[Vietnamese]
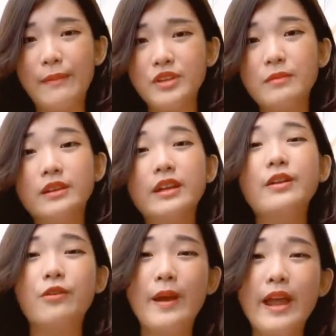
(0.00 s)
làm cho mình
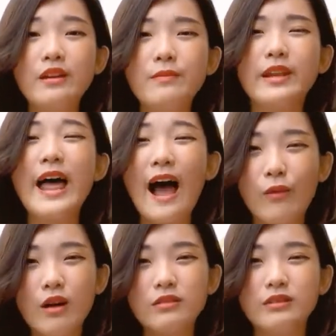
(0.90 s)
khi điệu bé nó bị
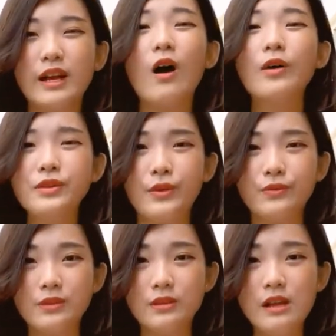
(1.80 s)
đau lưng và khó chịu nữa